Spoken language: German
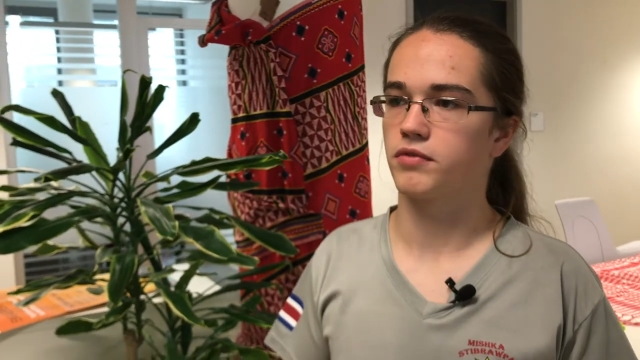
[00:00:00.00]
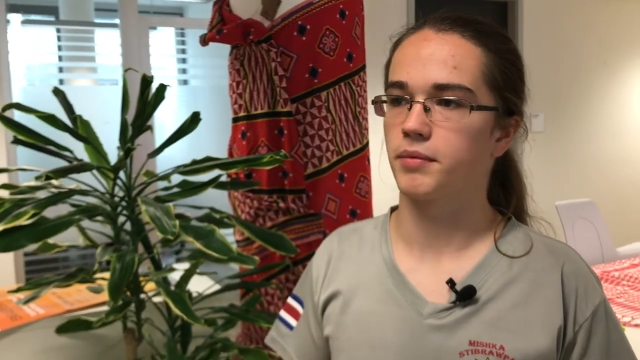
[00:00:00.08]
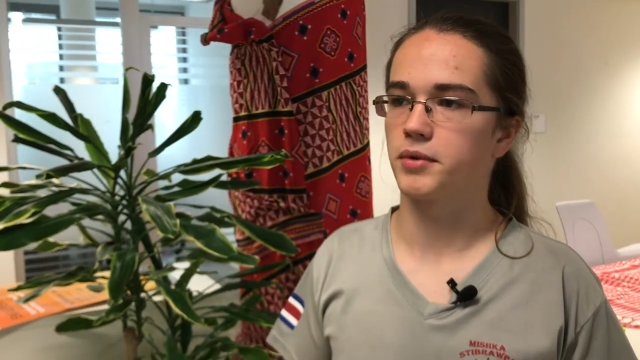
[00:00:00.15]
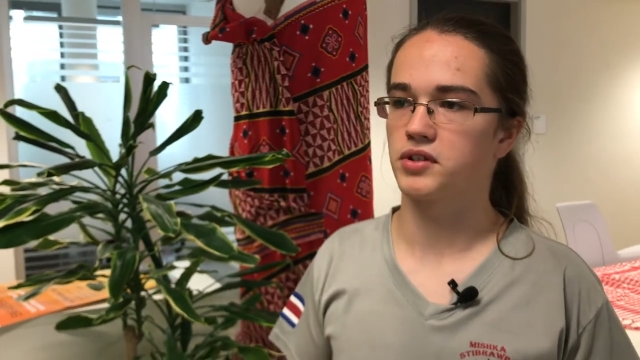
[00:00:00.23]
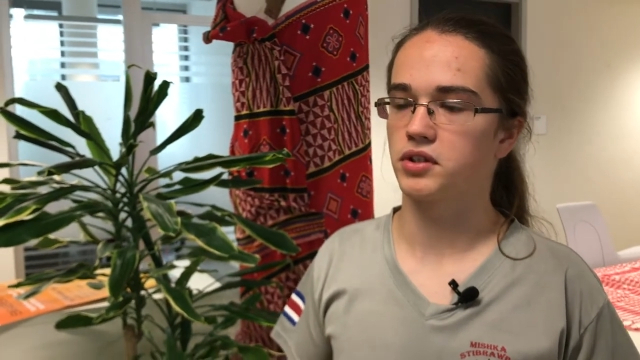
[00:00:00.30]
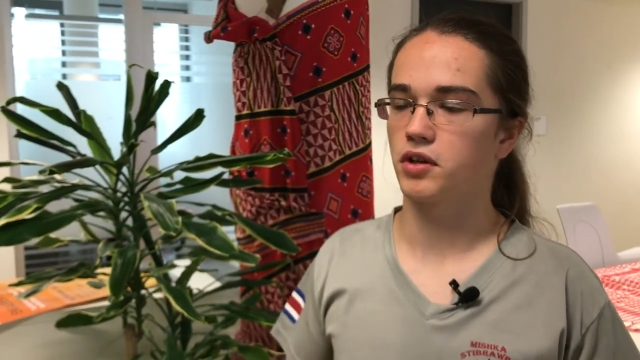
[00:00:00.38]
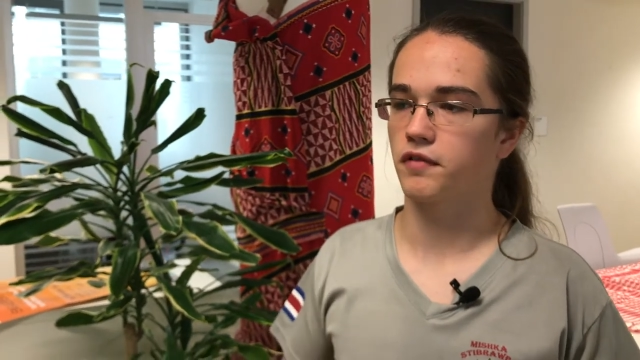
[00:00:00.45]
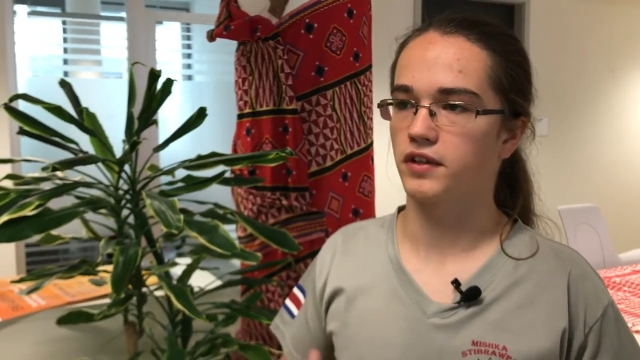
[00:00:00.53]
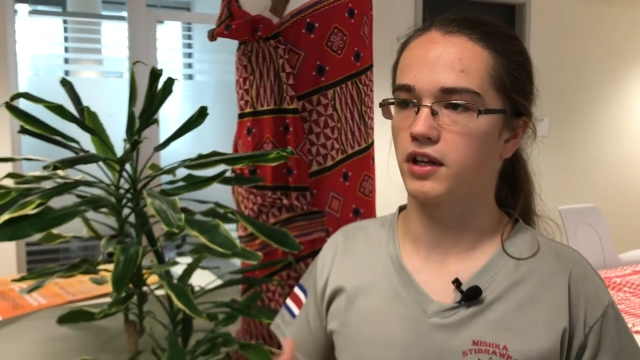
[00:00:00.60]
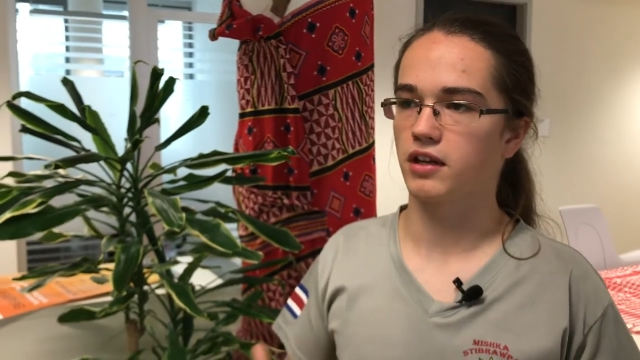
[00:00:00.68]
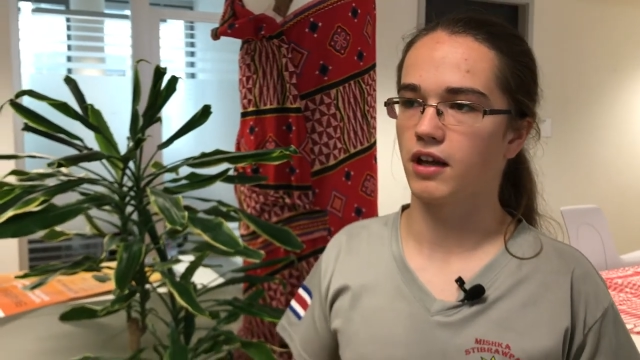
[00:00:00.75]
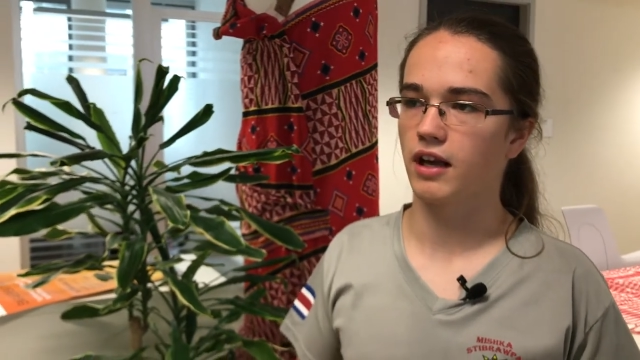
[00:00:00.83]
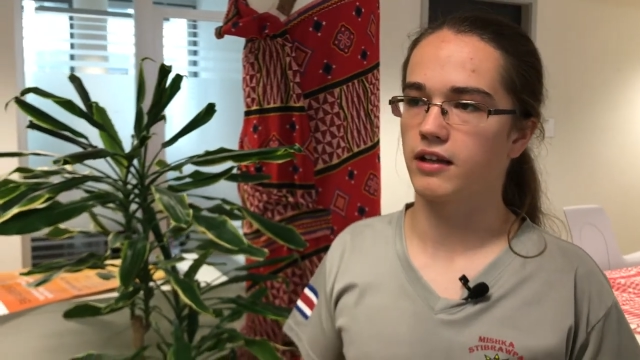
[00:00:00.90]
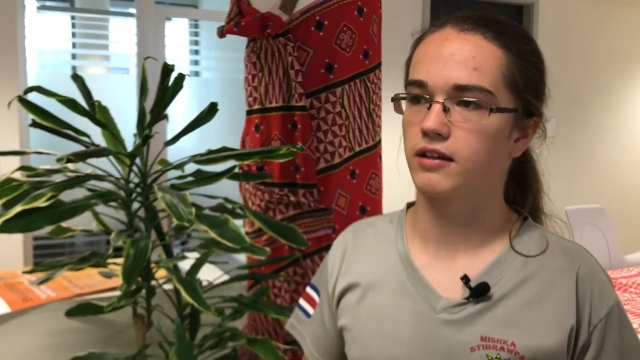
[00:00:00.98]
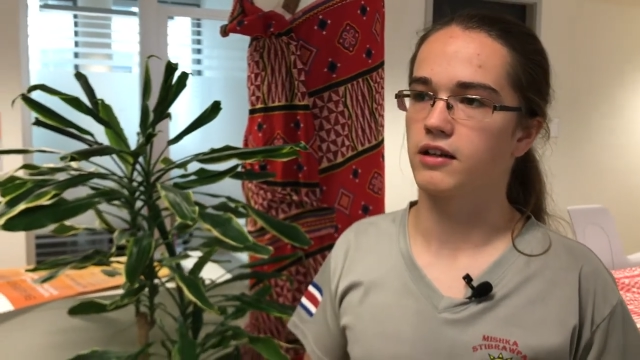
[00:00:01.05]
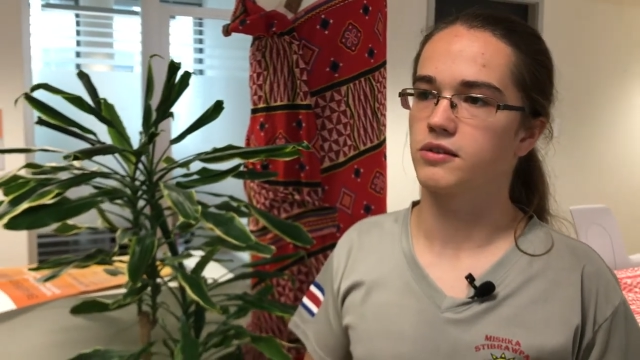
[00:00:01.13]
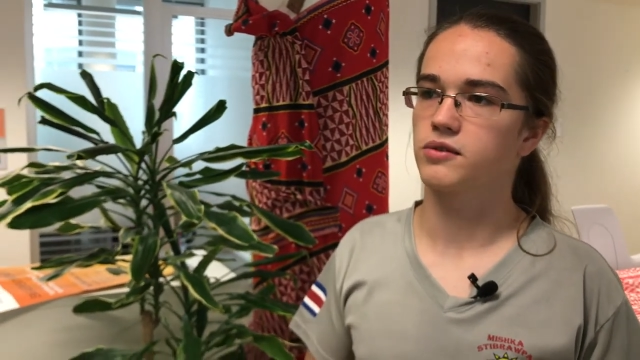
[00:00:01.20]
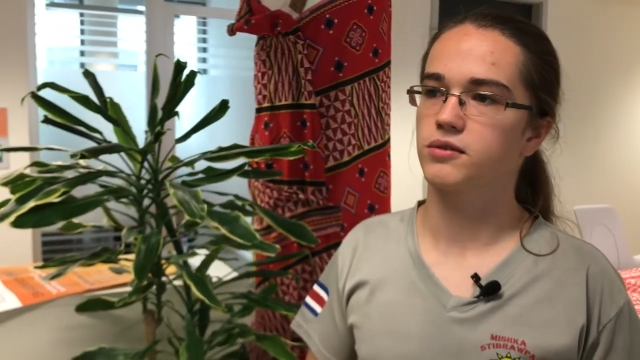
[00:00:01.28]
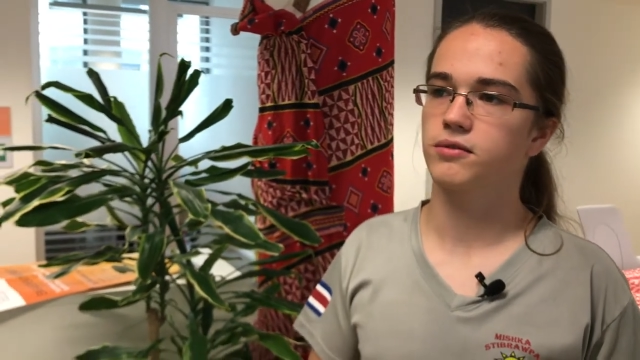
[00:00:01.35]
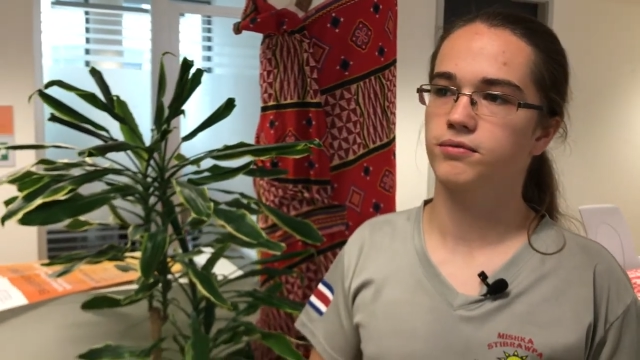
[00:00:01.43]
wenn man sich aufeinander
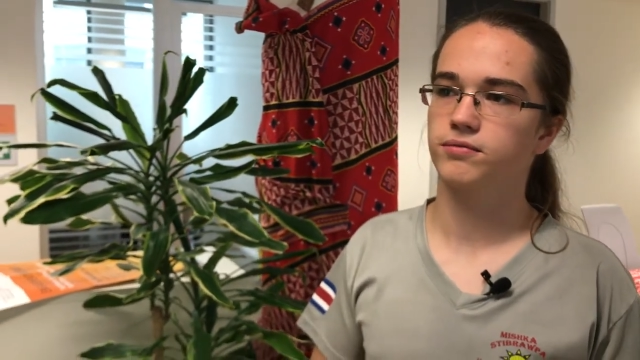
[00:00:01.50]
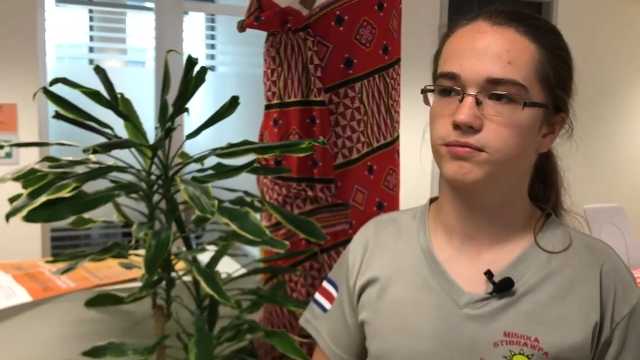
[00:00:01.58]
einlässt.